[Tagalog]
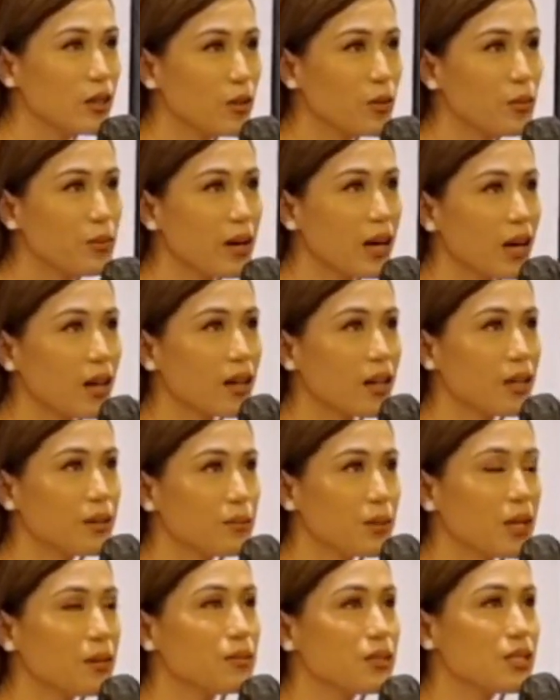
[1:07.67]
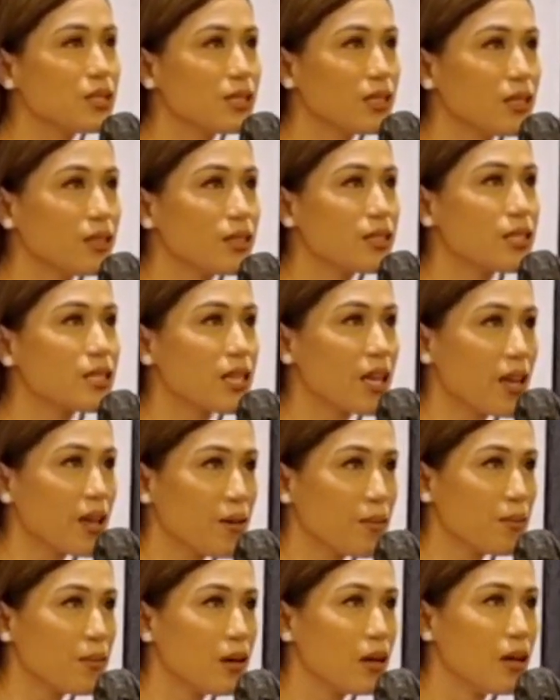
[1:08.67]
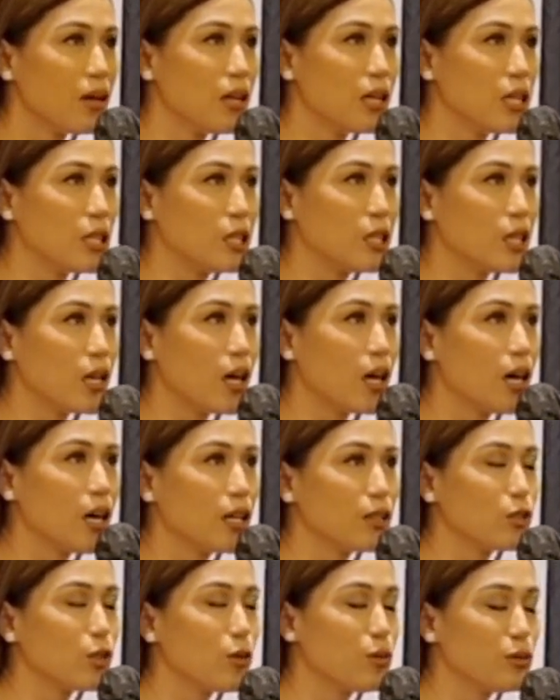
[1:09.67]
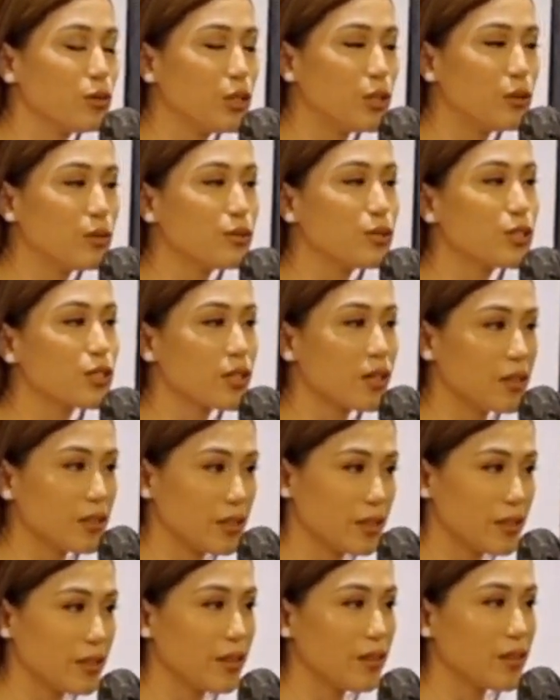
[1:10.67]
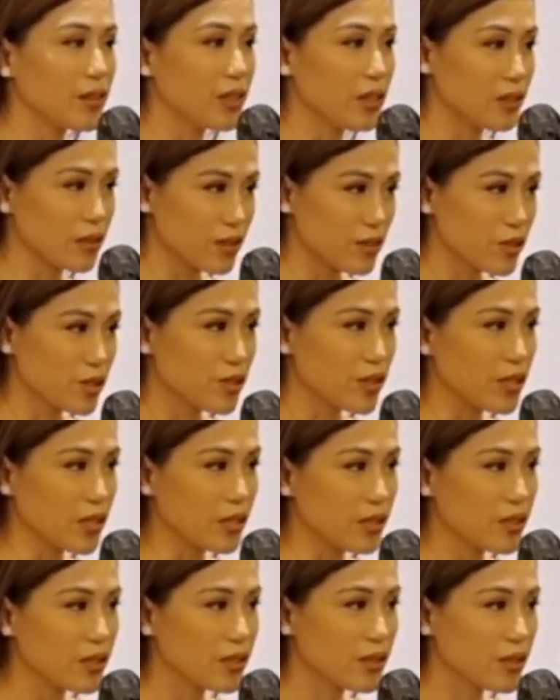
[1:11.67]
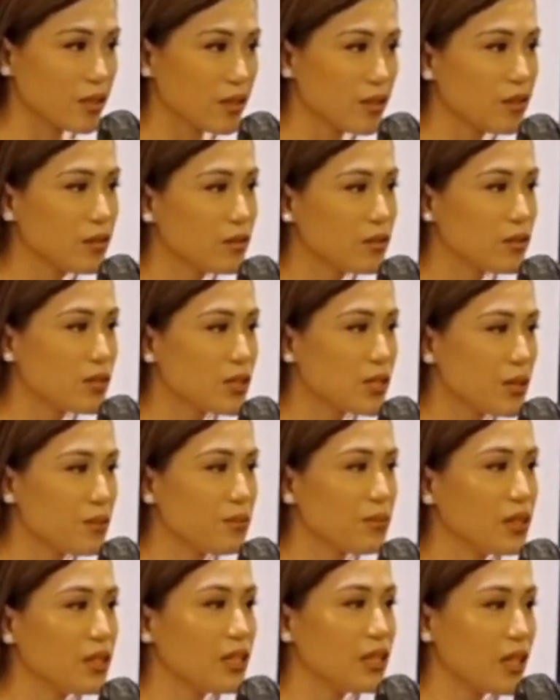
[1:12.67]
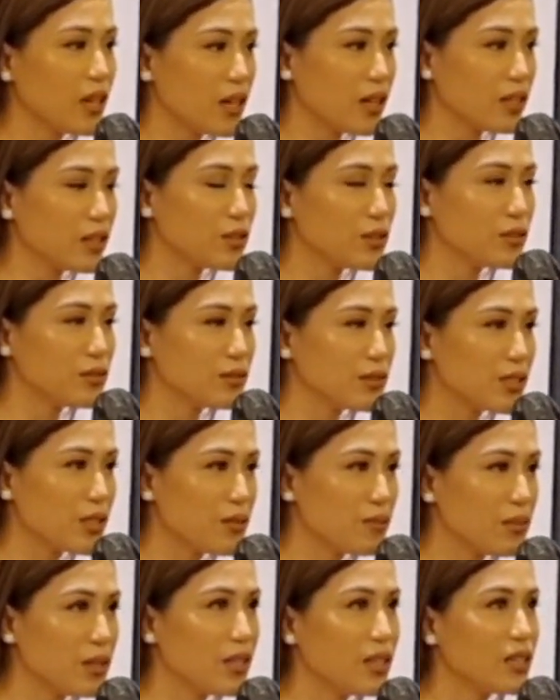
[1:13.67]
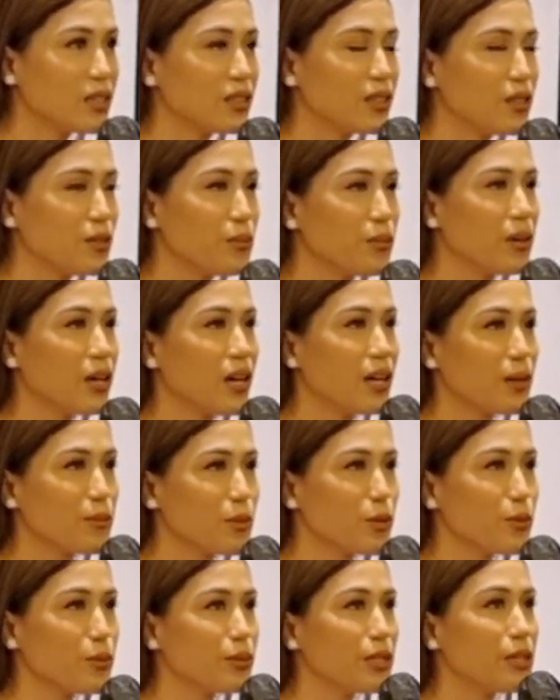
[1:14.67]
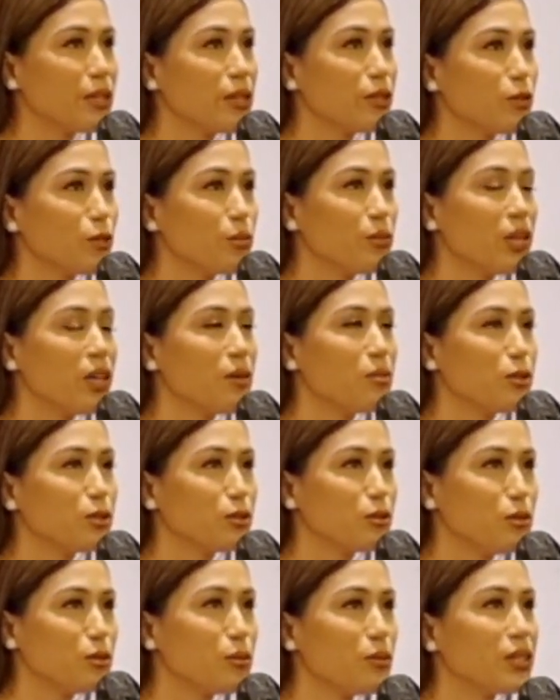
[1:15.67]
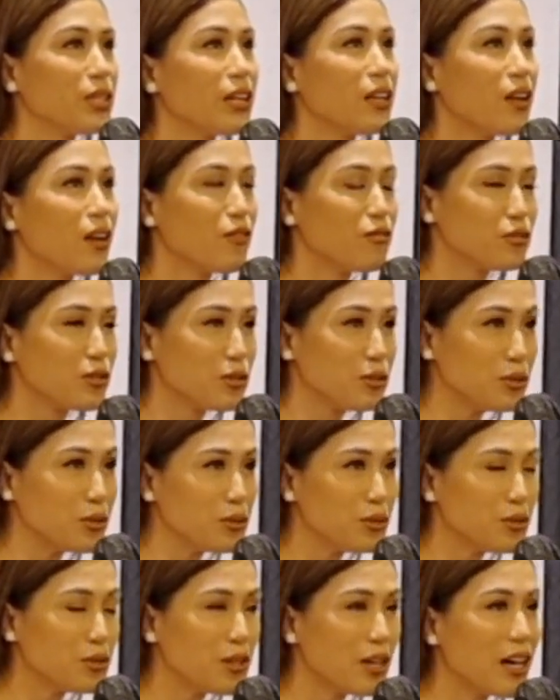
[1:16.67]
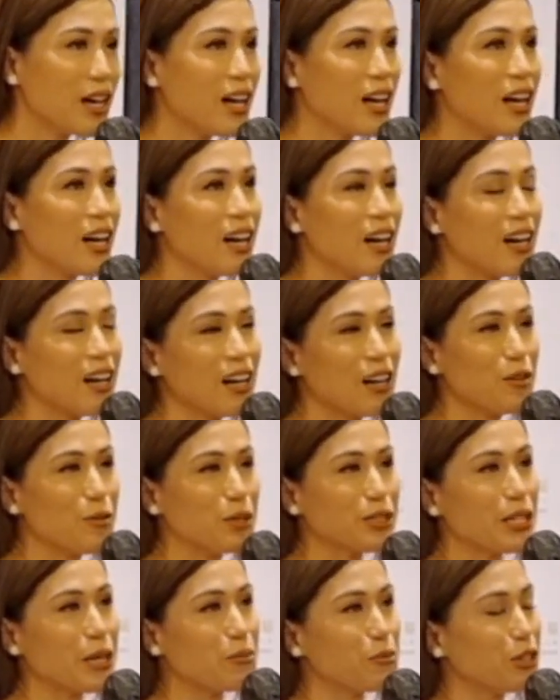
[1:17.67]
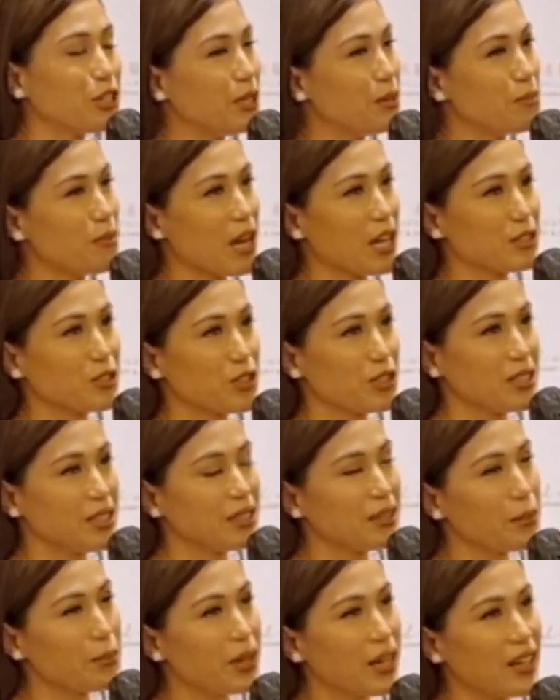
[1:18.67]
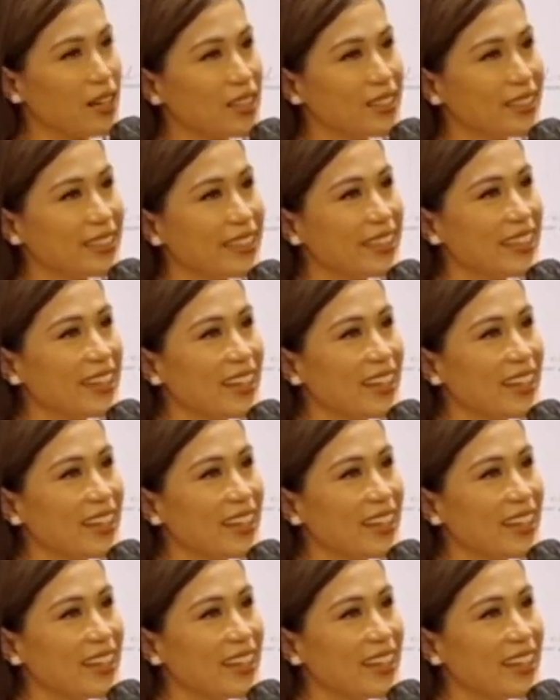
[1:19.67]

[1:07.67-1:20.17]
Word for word: look back, I'm, I'm still the same uh, Tony who started in the industry. Yung eh, simple lang, yung simple lang din yung pangarap ko to be able to do what I love to do, uh, what I'm really passionate about.